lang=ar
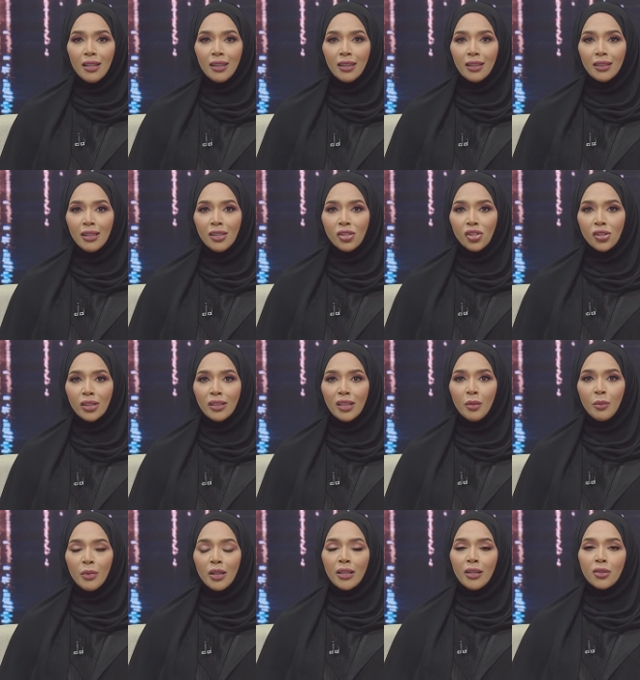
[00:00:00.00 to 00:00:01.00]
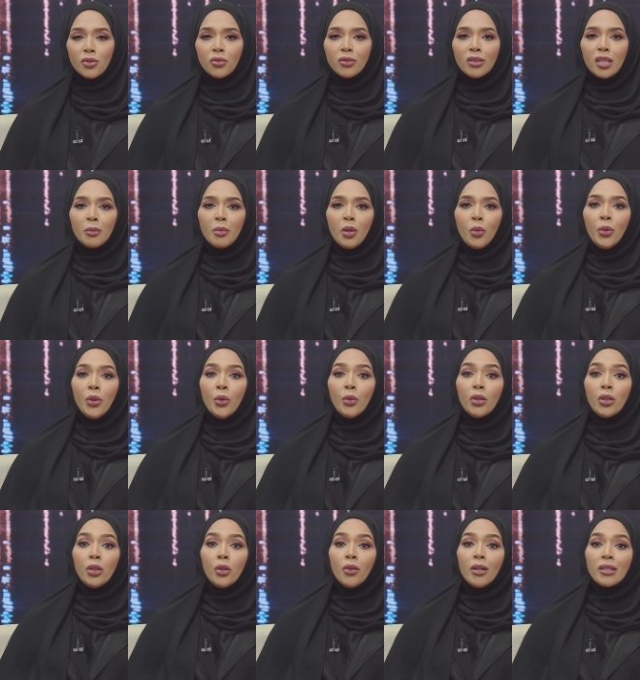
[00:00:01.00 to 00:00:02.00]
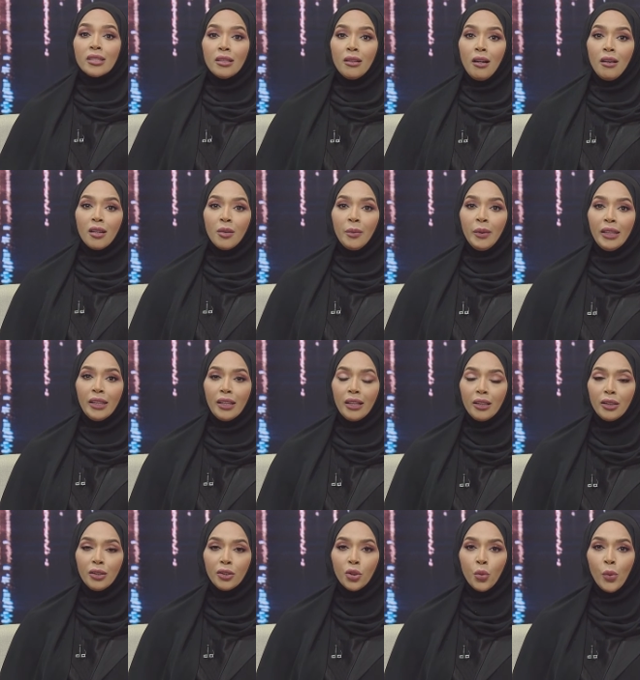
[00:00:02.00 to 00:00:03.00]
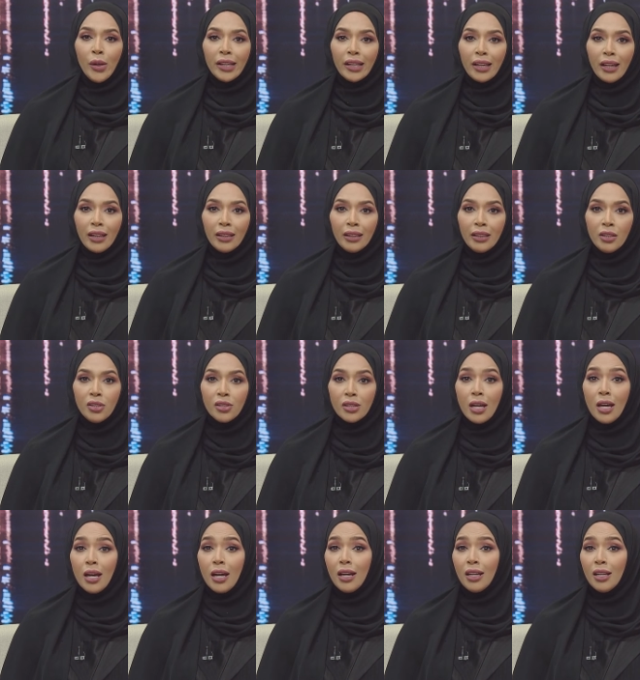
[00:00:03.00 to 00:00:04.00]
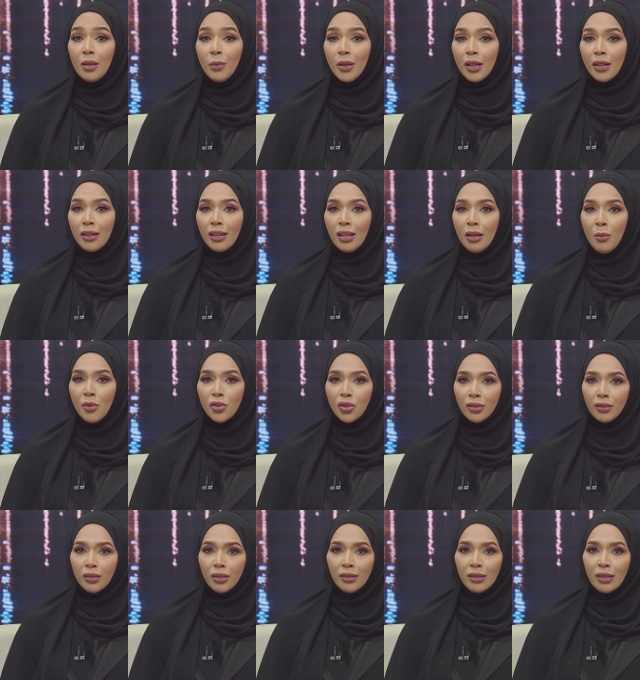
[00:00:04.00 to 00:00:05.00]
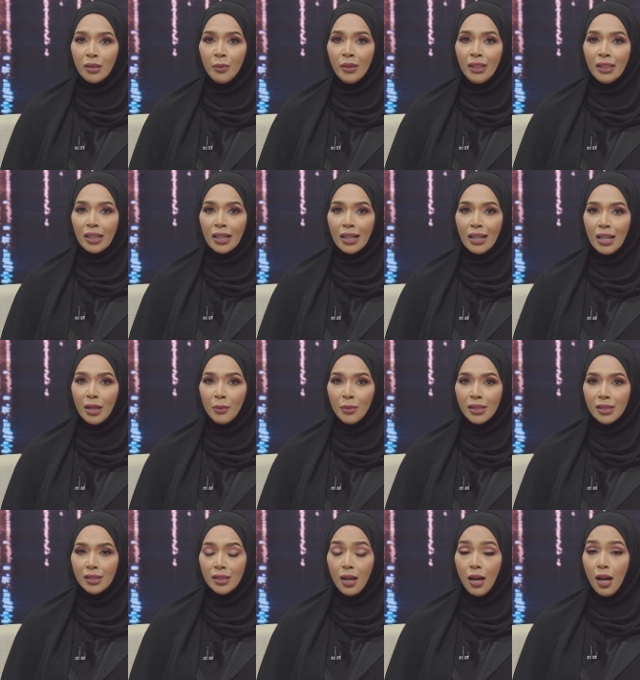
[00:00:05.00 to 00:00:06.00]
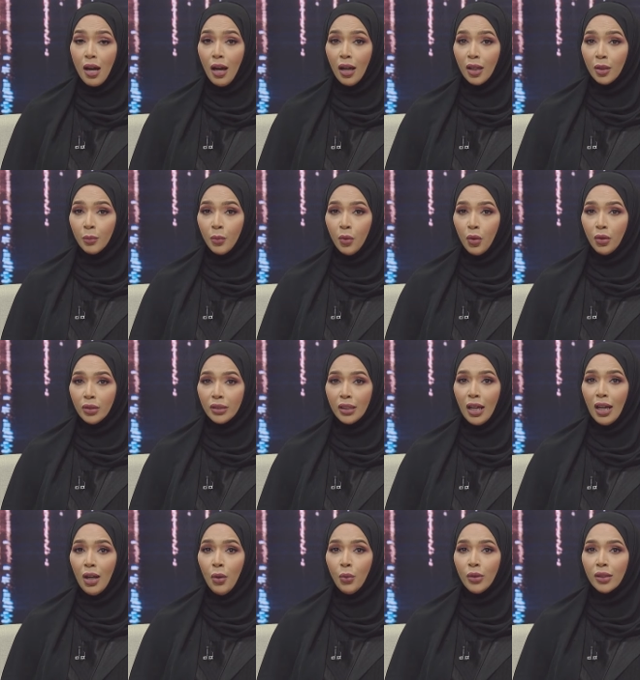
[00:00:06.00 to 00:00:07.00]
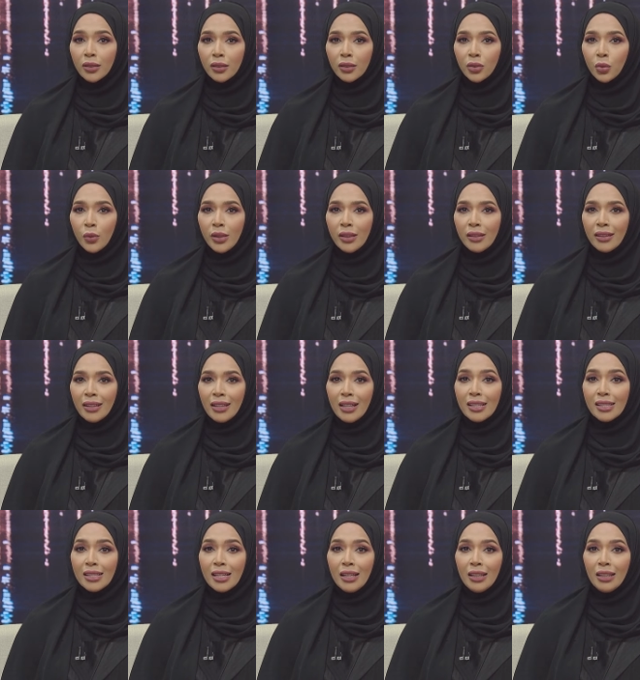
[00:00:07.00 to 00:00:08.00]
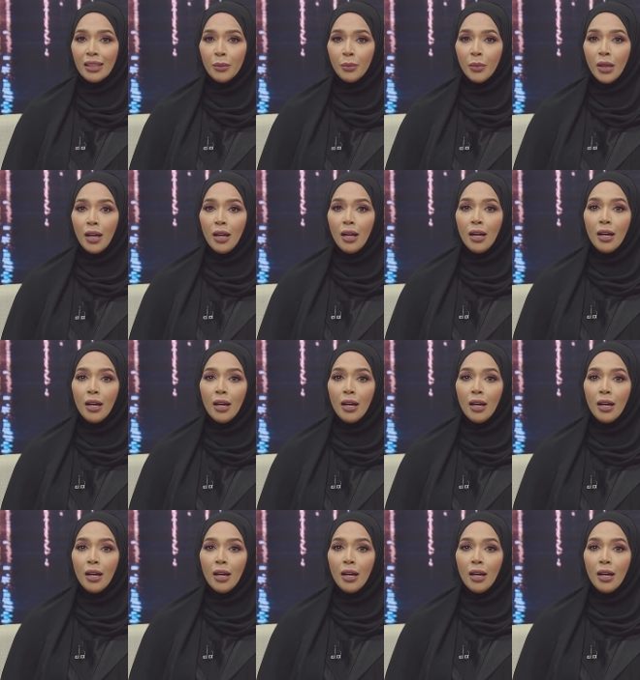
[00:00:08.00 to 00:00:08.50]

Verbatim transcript: إذ دشن المركز التربوي التربوي للغة العربية لدول الخليج البرنامج التدريبي الخامس عن بعد حول تطوير أساليب